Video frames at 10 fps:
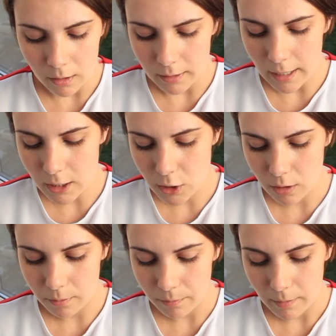
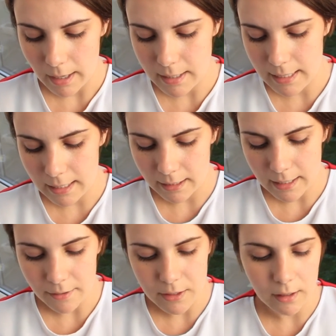Также отдельно
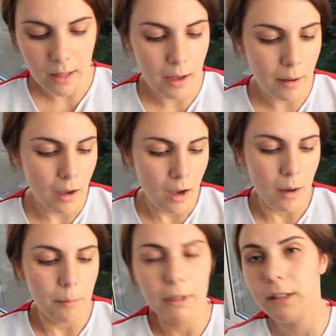я взяла
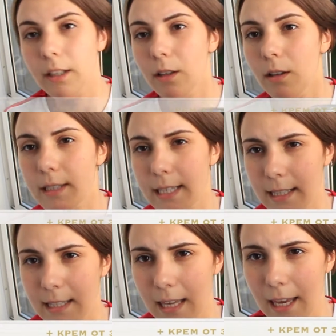пантенол
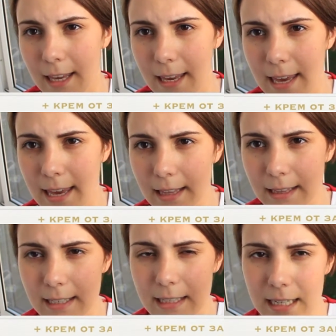детский,
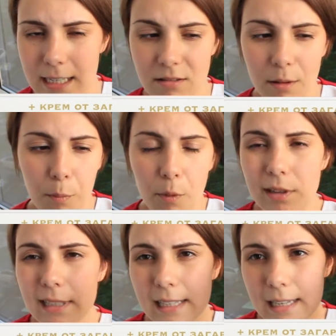это средство
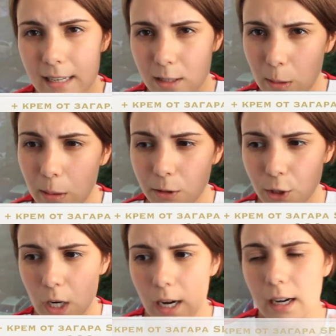после
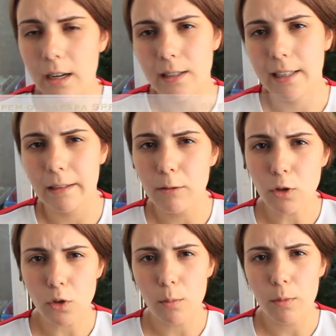солнышка для того,
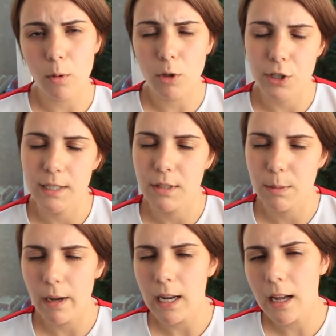чтобы кожа не
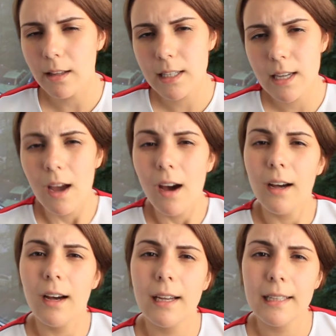воспалялась.
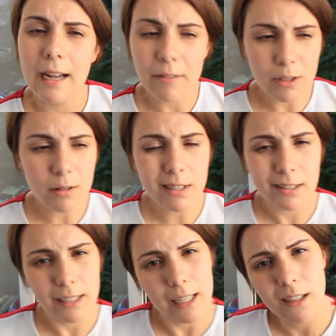А для
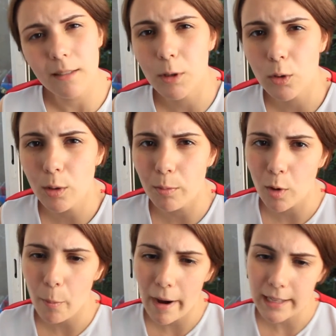взрослых я рекомендую
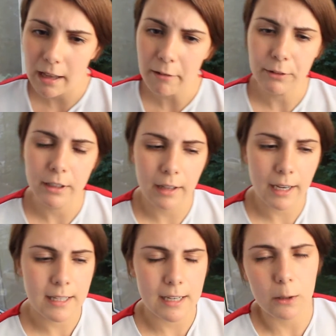покупать там в
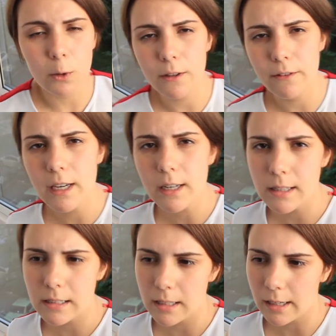Таиланде алоэ вера.
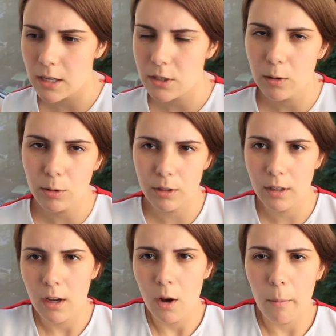Это такая
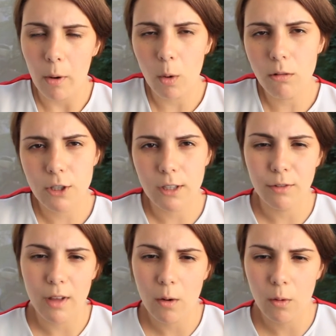зеленая упаковочка
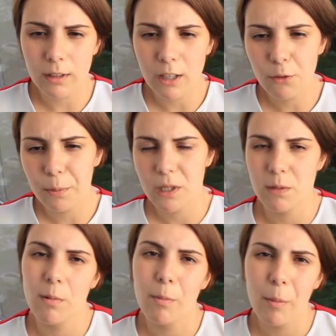флакон. Она, в
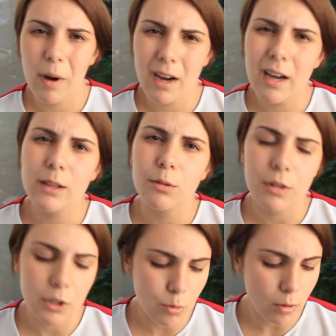принципе, помогает от
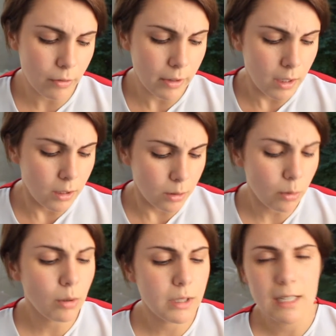ожогов.
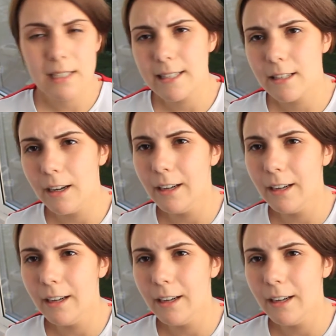Но если